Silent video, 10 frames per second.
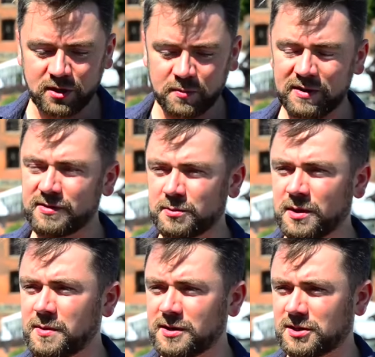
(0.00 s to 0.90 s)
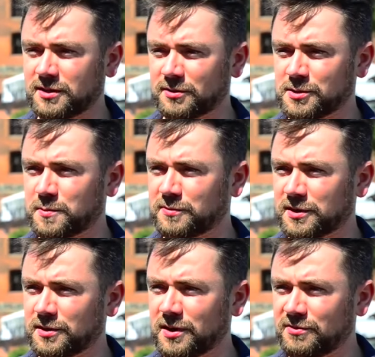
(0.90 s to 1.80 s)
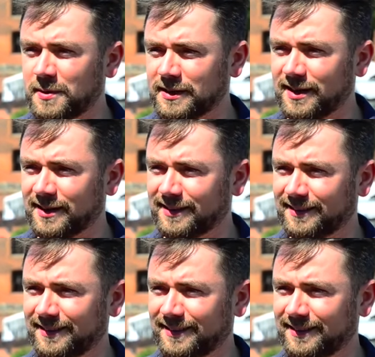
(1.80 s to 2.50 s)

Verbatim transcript: nie obawiał, nie będzie to rozpowszechnione w mediach.